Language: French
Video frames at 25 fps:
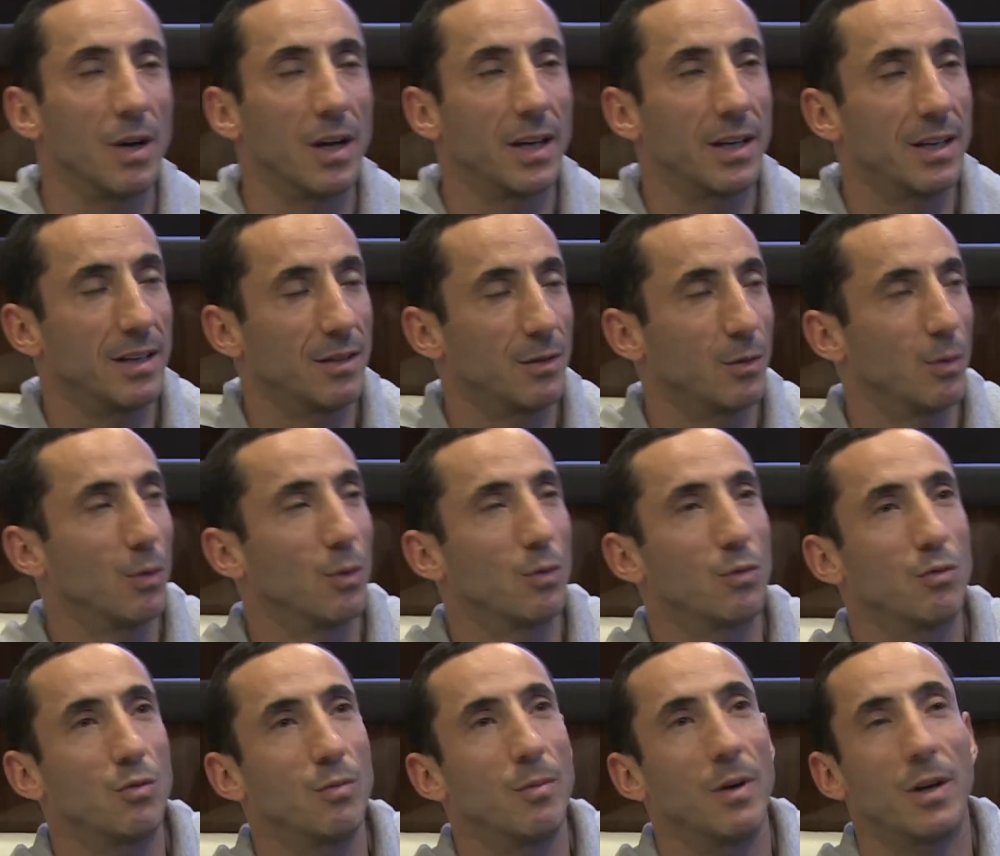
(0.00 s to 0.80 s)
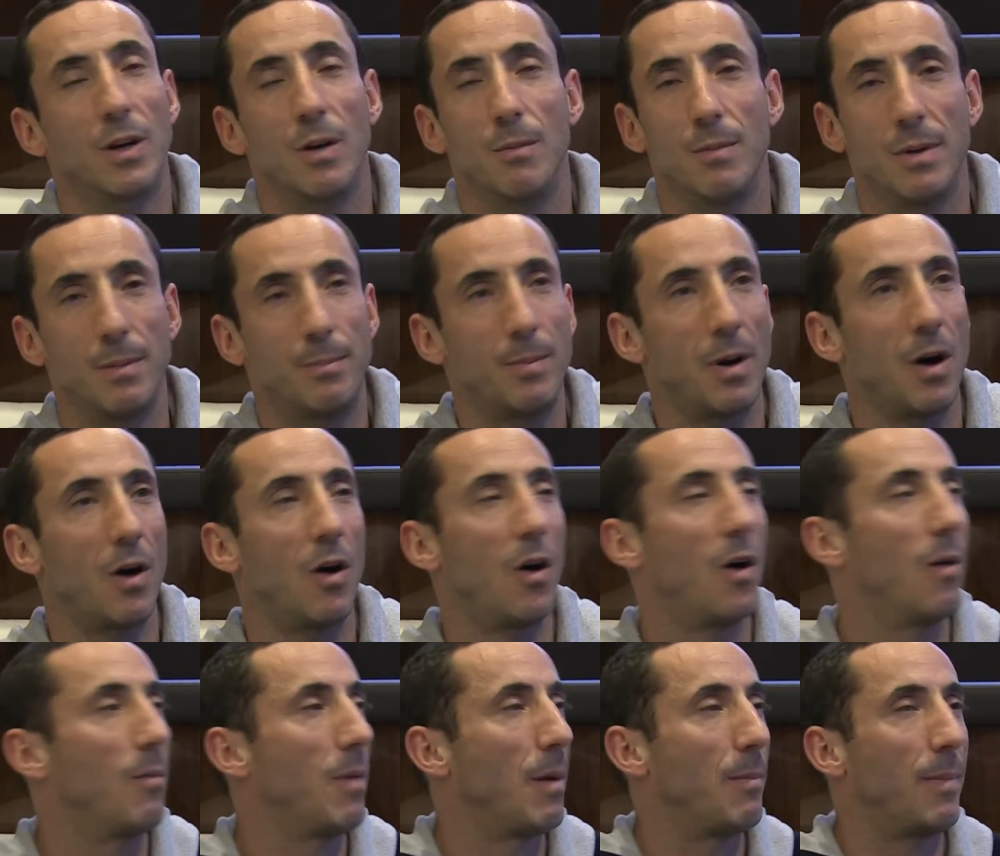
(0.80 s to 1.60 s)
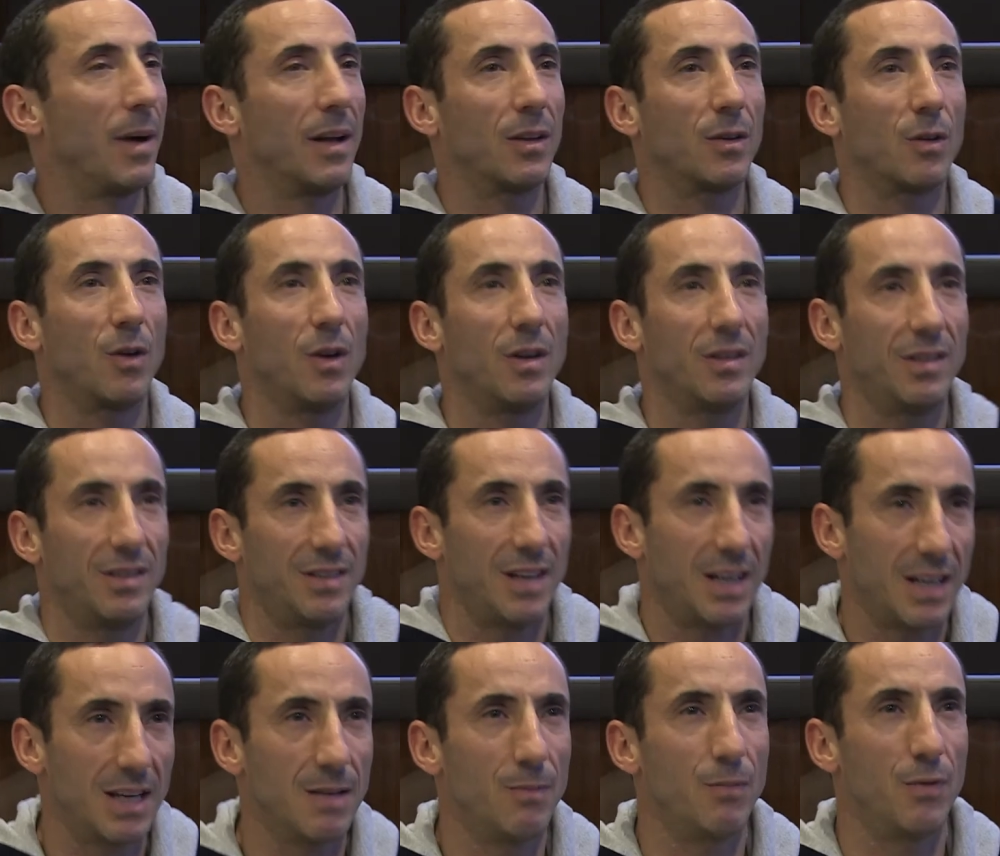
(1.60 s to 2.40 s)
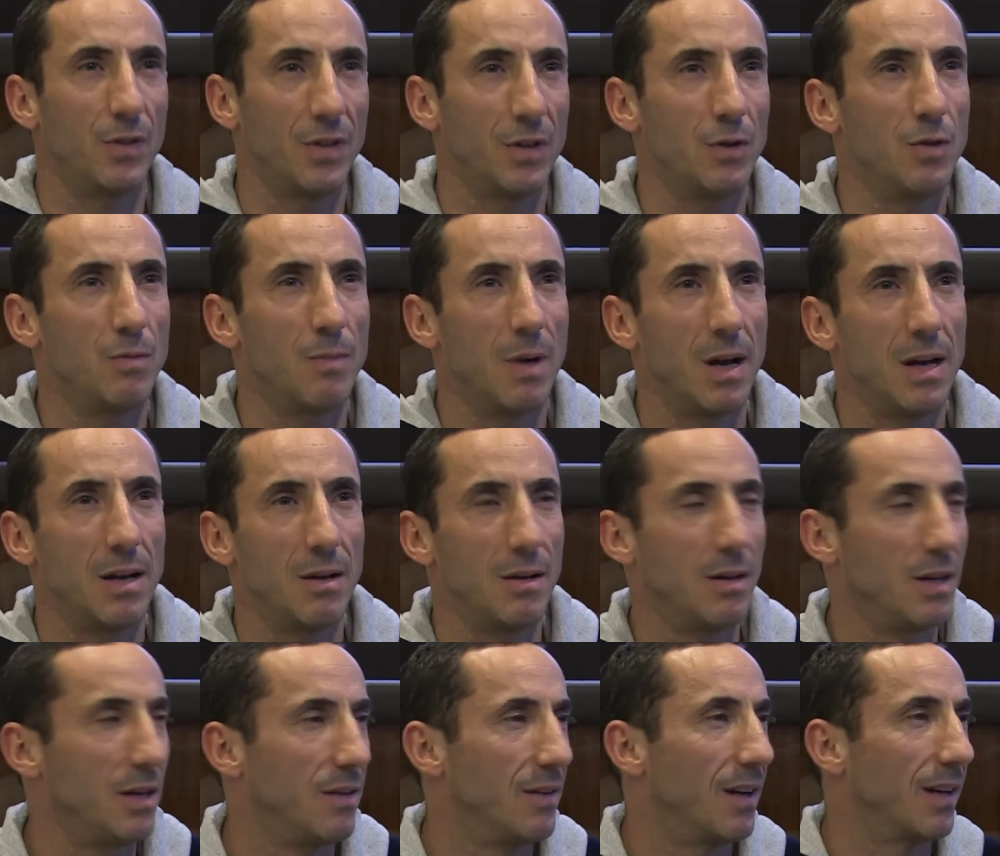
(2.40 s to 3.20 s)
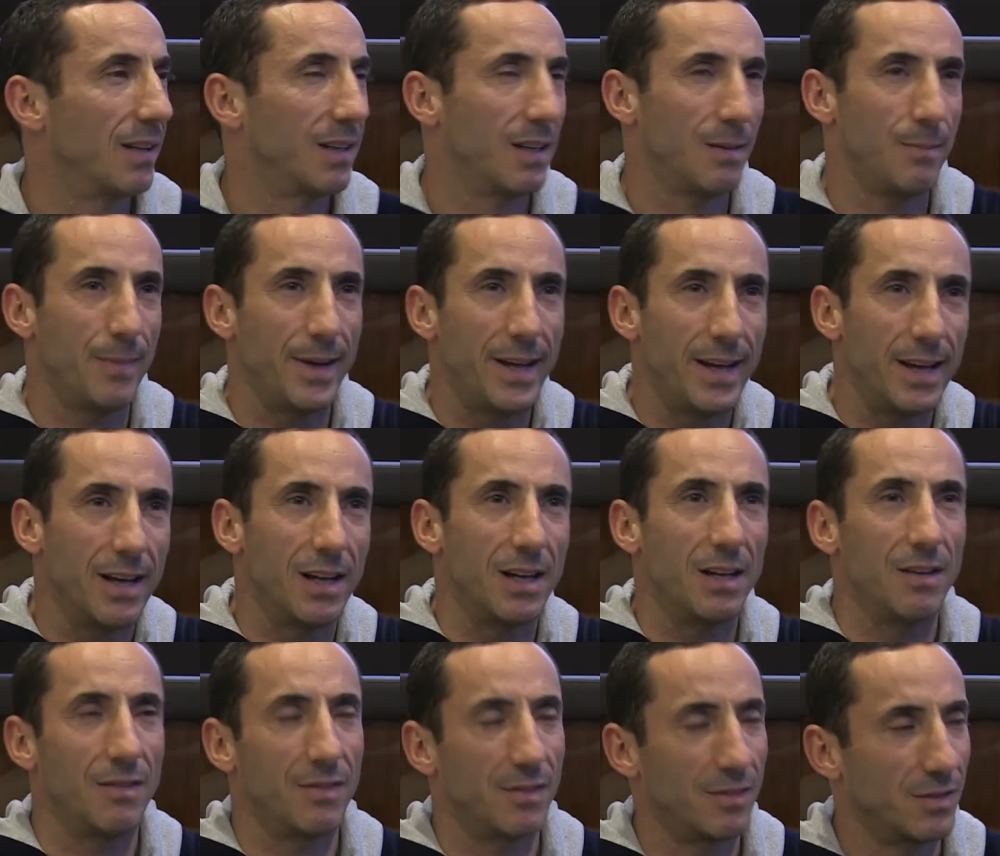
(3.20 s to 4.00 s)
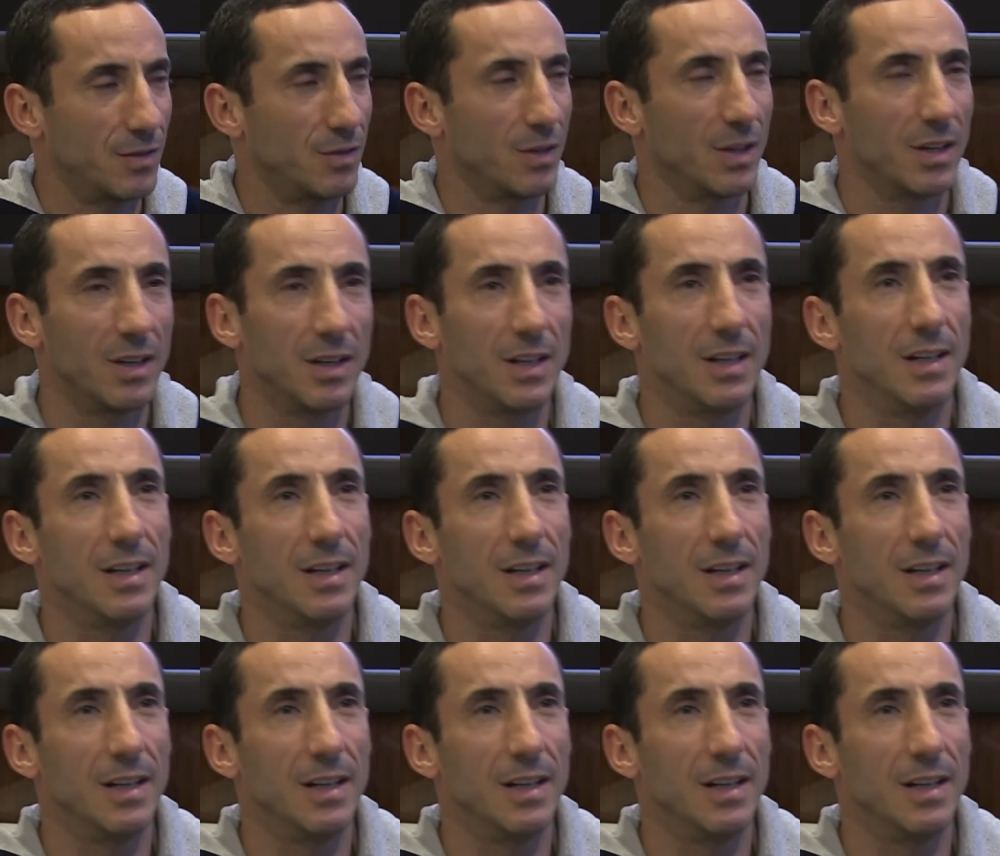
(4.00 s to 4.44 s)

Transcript: qui sont comme mes parents, ma patronne, c'est ça qui me faisait du mal. Les vertémères, les. Je,